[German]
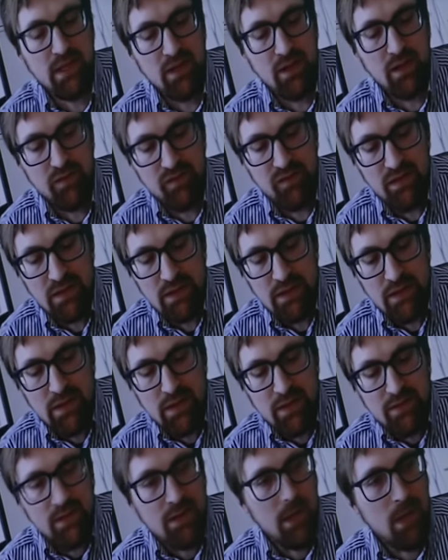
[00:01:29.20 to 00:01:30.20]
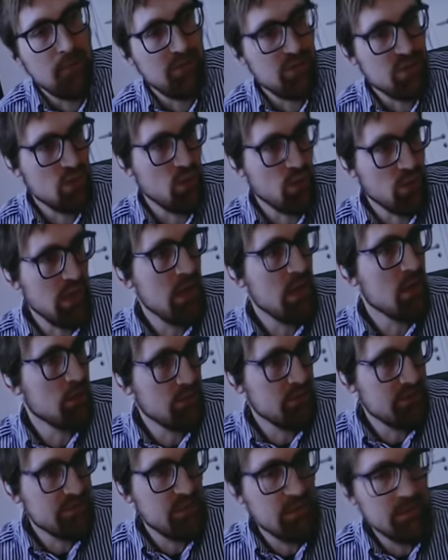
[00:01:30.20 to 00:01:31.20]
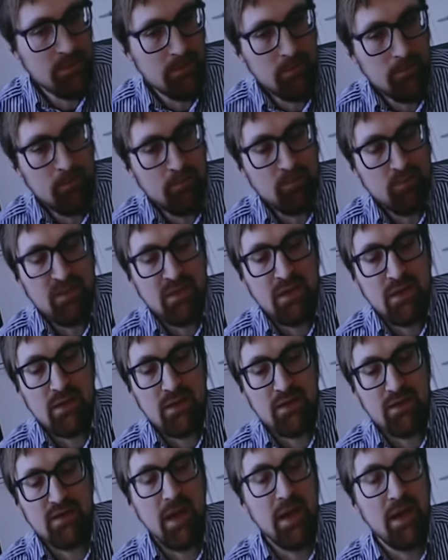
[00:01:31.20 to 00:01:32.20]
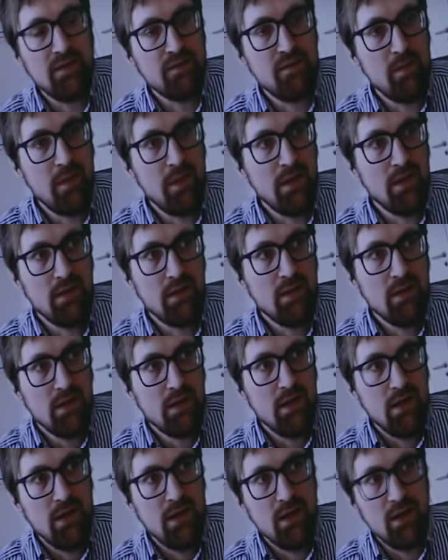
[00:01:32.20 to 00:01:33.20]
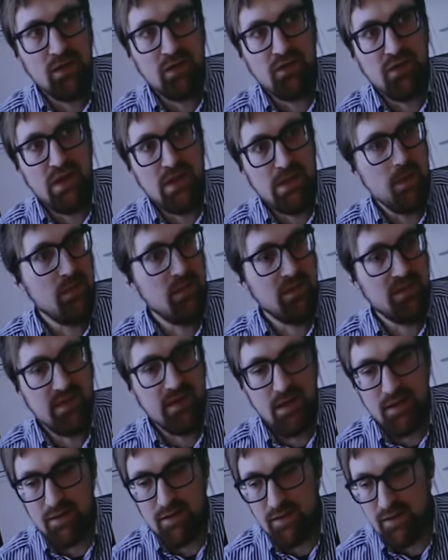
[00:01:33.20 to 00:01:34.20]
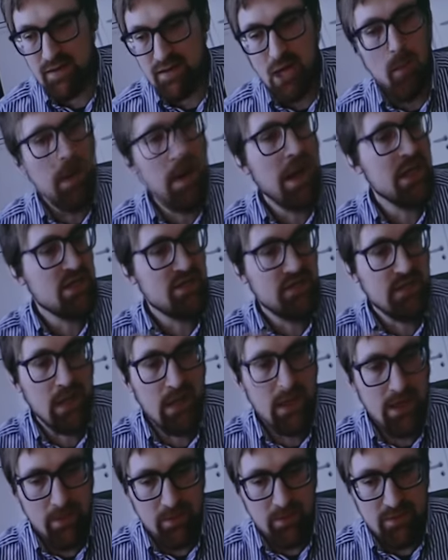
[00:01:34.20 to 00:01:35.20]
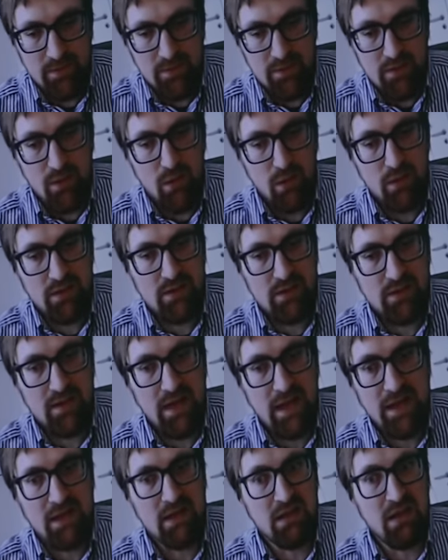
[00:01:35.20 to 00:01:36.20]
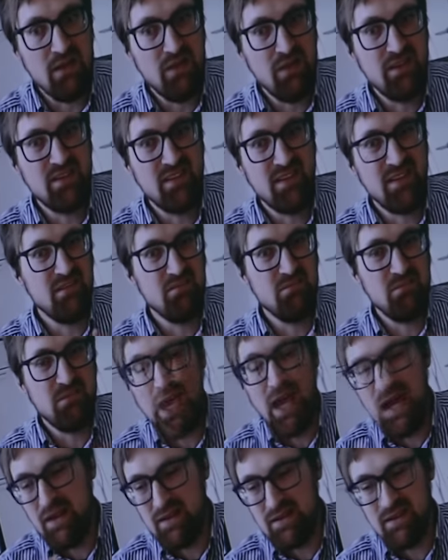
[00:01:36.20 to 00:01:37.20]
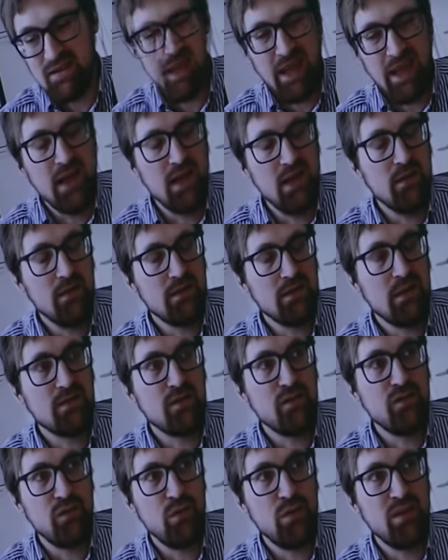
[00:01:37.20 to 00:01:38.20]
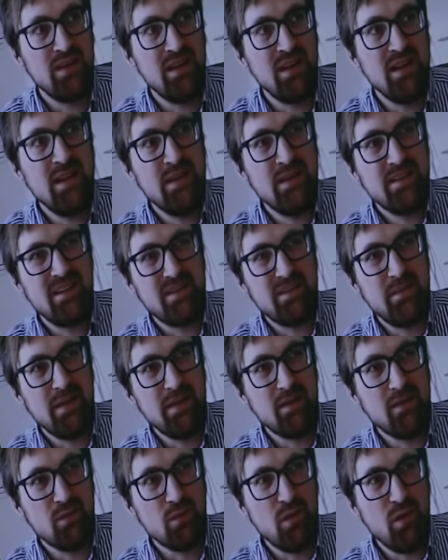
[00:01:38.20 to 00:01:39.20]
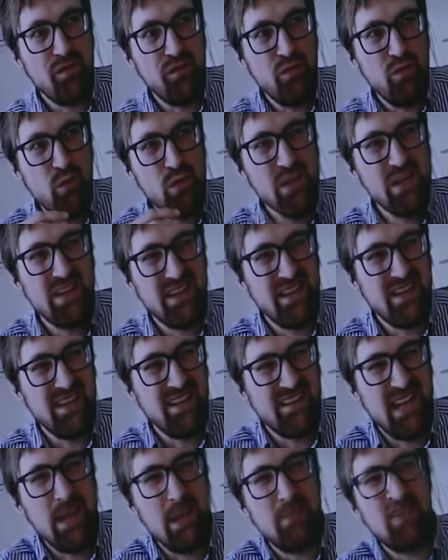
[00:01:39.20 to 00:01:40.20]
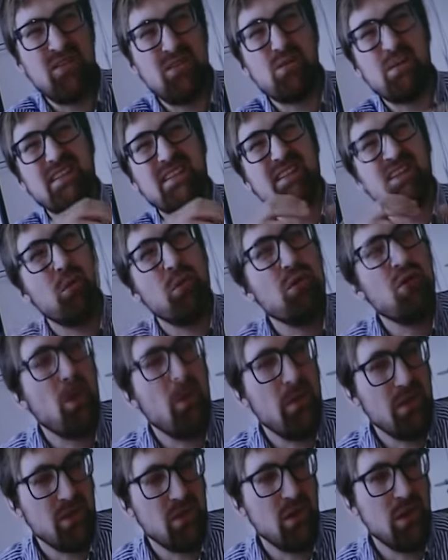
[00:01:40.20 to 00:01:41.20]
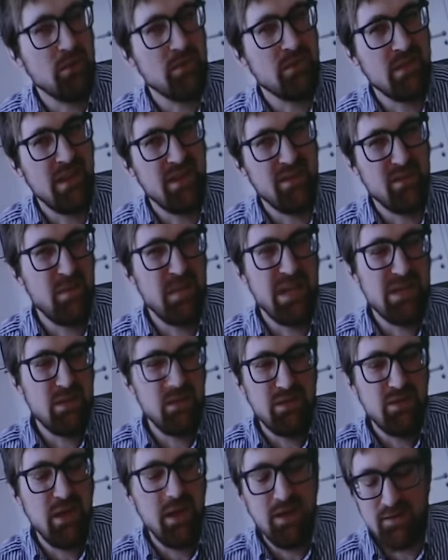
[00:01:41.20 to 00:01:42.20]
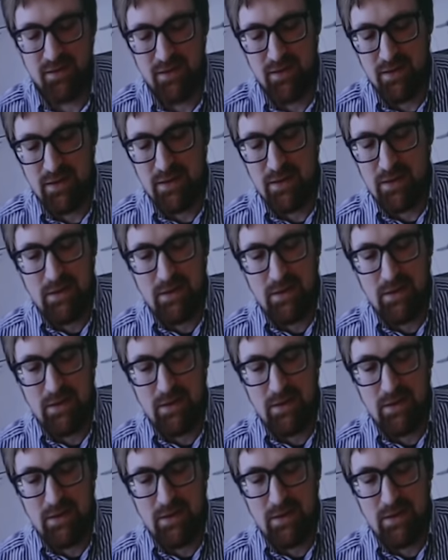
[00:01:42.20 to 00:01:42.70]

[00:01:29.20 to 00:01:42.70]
ein Begriff, der in der Psychologie genutzt wird. Das heißt, wenn man äh, zum Beispiel was sehr äh, Traumatisches erlebt und dann gewisse ja, Trigger dazu führen, dass man so gefühlt in dieselbe Situation nochmal kommt. Also beispielsweise,